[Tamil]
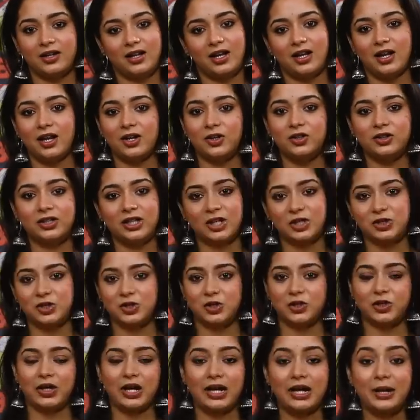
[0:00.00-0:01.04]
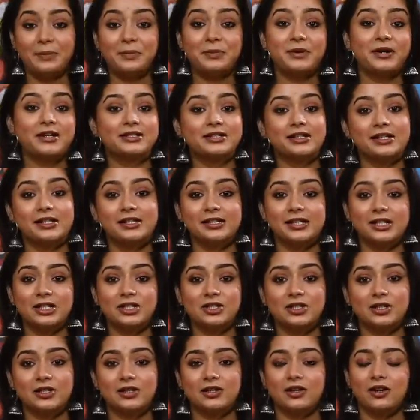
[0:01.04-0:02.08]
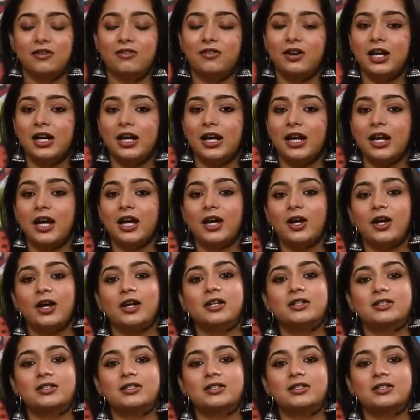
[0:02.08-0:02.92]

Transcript: எல்லாருக்கும் தெரிஞ்சிருக்கும் என்ன பர்சனலி தெரிஞ்சிருக்கவங்க இல்லைனா